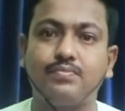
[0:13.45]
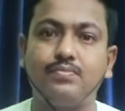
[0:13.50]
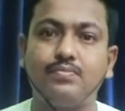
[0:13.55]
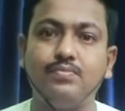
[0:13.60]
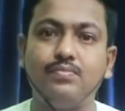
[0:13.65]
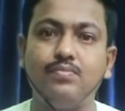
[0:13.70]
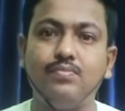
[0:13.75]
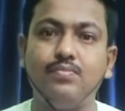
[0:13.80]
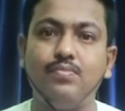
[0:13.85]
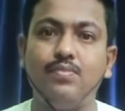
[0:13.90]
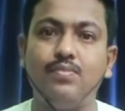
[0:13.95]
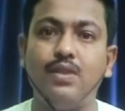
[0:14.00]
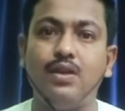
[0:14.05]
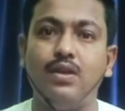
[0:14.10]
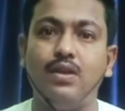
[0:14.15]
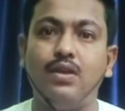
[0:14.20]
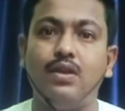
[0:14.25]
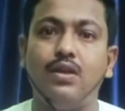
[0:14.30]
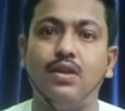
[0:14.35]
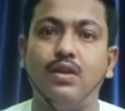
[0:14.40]
শ্রী ঠাকুর
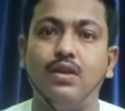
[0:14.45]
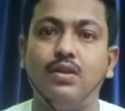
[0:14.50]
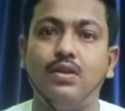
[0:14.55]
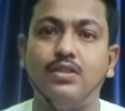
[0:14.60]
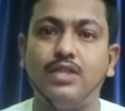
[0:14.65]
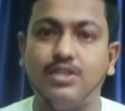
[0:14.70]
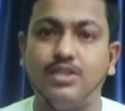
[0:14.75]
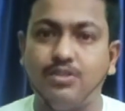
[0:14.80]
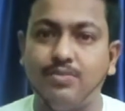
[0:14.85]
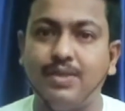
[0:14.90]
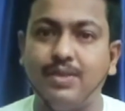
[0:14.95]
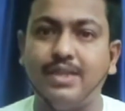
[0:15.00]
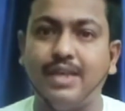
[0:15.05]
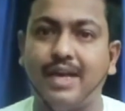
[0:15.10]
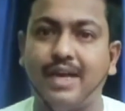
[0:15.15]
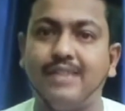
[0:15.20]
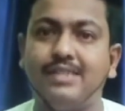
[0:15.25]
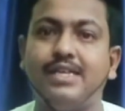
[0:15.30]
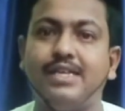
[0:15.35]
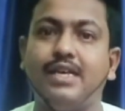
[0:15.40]
যখন ছিলেন পাবনার
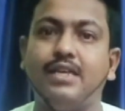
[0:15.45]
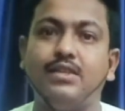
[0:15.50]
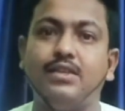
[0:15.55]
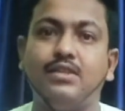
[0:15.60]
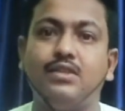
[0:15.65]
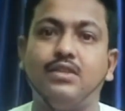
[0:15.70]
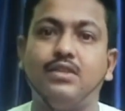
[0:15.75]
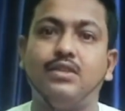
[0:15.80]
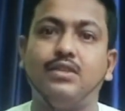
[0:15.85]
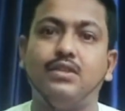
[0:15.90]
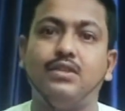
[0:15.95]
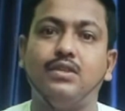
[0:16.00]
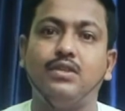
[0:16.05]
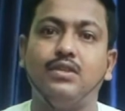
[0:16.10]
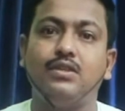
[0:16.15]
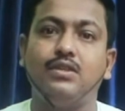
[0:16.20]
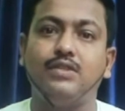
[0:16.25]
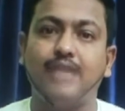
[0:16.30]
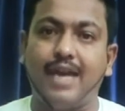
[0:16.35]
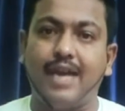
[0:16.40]
হিমায়তপুরে
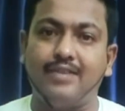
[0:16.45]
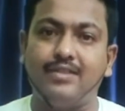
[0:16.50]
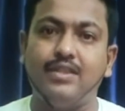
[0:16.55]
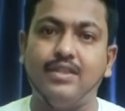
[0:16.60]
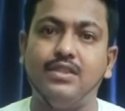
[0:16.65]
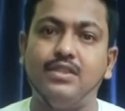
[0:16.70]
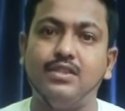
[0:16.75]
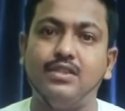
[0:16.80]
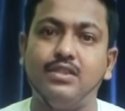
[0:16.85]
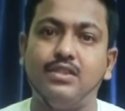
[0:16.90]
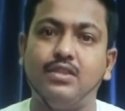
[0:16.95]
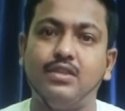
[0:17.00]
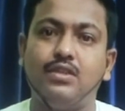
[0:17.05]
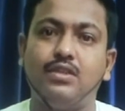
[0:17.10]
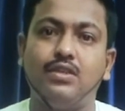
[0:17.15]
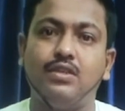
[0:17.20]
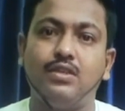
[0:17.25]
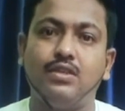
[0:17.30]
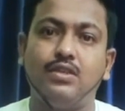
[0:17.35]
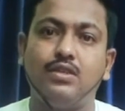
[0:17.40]
সে বাংলাদেশে
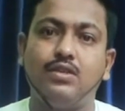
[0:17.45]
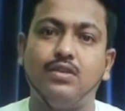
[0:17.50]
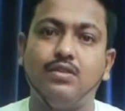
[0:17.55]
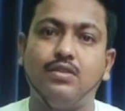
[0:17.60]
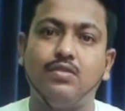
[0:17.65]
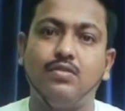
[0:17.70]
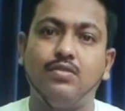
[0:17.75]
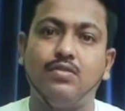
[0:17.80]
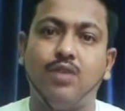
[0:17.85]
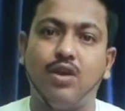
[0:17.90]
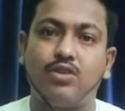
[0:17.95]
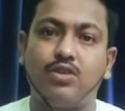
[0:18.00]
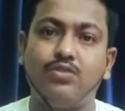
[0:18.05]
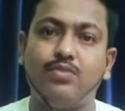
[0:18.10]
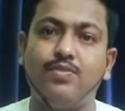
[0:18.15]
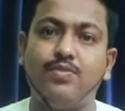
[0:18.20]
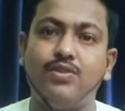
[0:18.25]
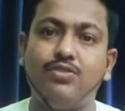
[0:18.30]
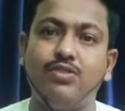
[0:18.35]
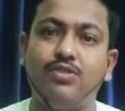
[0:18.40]

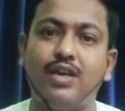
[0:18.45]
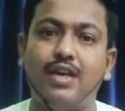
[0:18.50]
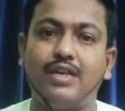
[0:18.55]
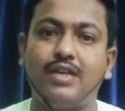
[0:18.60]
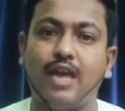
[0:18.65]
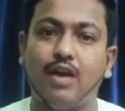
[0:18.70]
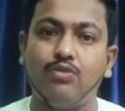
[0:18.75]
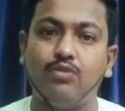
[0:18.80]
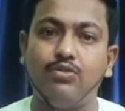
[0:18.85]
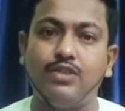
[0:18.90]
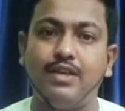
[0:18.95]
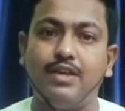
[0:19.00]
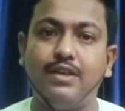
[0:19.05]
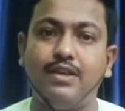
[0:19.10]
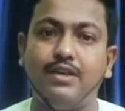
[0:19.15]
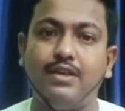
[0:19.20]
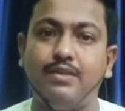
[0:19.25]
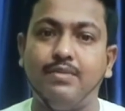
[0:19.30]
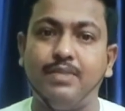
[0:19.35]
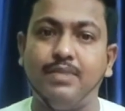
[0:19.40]
আমরা জানি প্রতিদিন
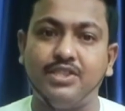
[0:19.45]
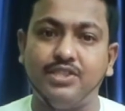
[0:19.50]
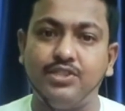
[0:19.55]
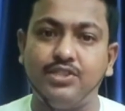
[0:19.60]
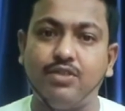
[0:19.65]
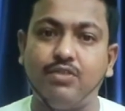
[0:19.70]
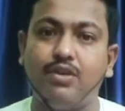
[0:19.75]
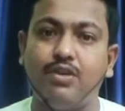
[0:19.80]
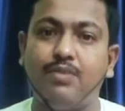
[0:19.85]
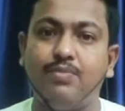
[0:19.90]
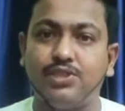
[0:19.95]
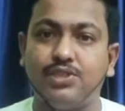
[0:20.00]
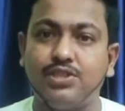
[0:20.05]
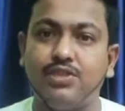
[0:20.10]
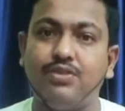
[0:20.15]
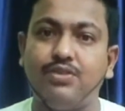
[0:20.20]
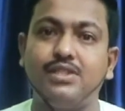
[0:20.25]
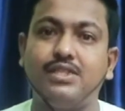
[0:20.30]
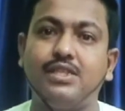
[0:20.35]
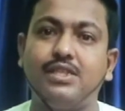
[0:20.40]
একটা নির্দিষ্ট সময়ে
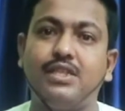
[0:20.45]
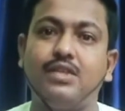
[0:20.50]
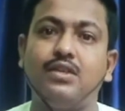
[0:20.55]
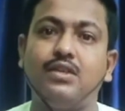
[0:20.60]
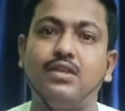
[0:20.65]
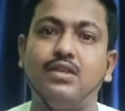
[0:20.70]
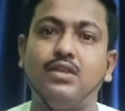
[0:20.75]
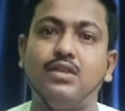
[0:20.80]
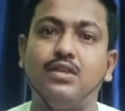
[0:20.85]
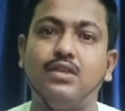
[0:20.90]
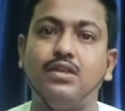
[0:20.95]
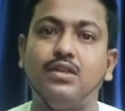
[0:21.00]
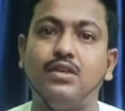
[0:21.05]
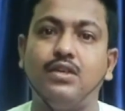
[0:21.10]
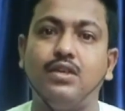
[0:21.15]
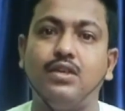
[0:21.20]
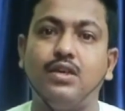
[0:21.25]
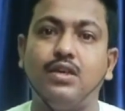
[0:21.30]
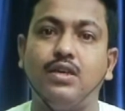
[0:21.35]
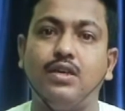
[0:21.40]
ঠাকুর বসতেন
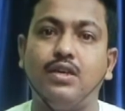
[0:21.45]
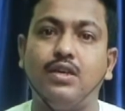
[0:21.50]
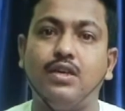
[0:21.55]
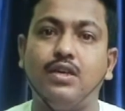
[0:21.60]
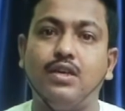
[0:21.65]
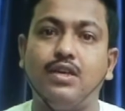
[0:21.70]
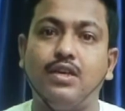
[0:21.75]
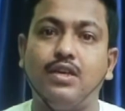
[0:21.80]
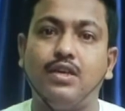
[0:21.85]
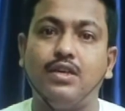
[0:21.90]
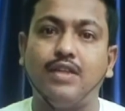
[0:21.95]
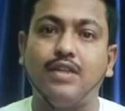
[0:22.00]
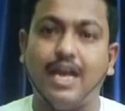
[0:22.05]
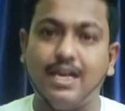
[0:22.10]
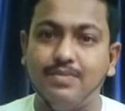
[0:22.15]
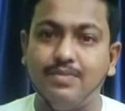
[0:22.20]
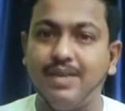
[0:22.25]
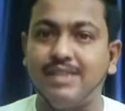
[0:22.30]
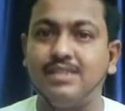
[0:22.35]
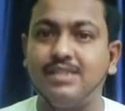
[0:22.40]
এবং বহু
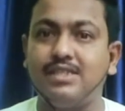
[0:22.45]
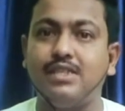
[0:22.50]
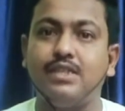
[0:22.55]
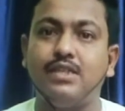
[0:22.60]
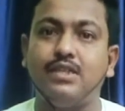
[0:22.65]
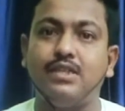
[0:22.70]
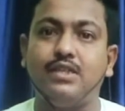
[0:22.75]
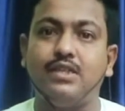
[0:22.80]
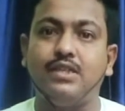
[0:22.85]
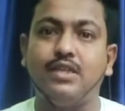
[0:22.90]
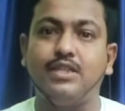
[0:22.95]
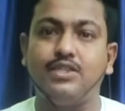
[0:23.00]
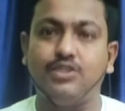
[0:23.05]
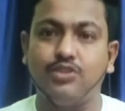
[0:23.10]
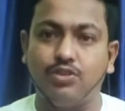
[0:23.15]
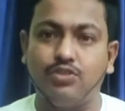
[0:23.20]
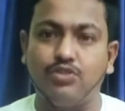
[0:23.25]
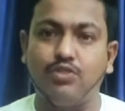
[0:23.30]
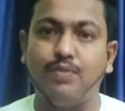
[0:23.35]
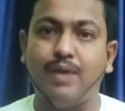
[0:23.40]
মানুষ
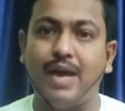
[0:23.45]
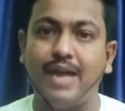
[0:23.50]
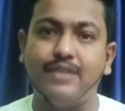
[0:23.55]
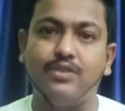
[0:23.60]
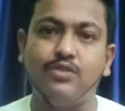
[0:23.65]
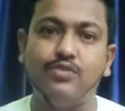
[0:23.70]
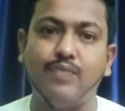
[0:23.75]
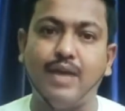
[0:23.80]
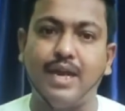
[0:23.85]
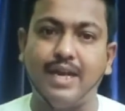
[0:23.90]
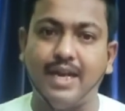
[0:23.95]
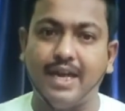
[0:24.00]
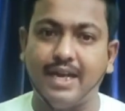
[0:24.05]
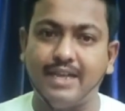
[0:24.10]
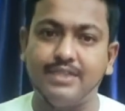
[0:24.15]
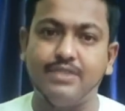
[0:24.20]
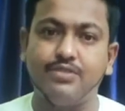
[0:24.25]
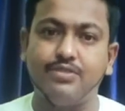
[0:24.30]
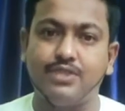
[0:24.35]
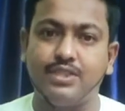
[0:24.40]
ঠাকুরের
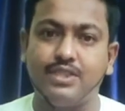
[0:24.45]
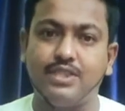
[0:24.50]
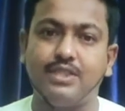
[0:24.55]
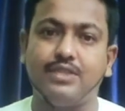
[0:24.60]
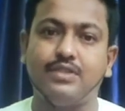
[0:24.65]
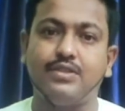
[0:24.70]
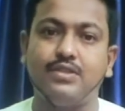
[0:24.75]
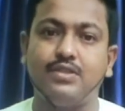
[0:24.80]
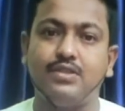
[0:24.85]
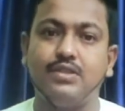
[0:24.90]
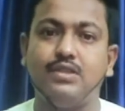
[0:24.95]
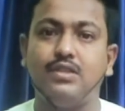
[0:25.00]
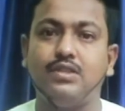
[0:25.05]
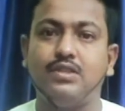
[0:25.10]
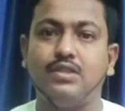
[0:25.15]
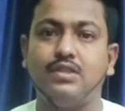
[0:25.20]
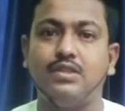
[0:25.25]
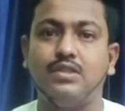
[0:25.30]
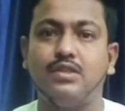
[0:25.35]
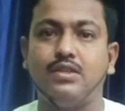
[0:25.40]
চরণতলে আসতেন
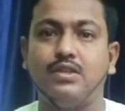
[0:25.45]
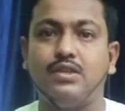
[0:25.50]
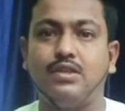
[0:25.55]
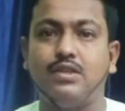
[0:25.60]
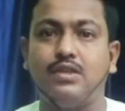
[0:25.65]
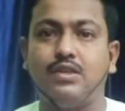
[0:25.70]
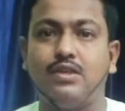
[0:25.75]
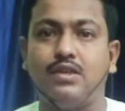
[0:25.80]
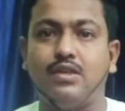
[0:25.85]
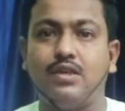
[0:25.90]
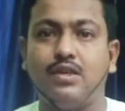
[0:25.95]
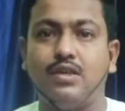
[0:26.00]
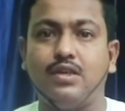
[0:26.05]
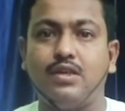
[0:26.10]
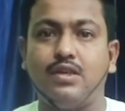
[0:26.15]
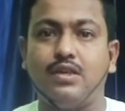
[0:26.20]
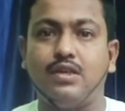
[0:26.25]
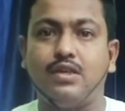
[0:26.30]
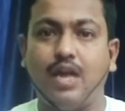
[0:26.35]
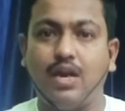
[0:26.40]
তাদের
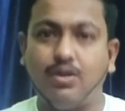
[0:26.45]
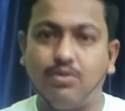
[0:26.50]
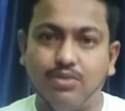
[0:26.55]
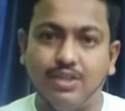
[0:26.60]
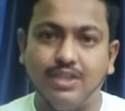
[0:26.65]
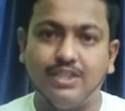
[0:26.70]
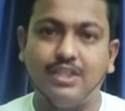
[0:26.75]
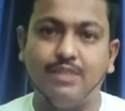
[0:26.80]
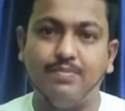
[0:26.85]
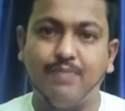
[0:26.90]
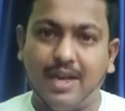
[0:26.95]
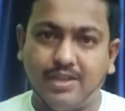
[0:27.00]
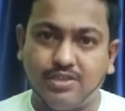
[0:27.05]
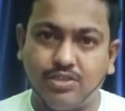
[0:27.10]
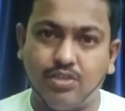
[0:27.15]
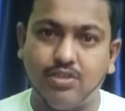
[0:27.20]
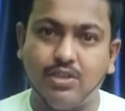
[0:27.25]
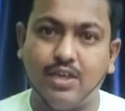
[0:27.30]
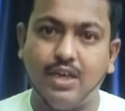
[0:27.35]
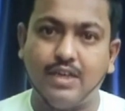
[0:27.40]
সমস্যার কথা নিবেদন
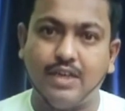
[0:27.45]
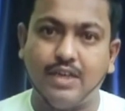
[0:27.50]
করতেন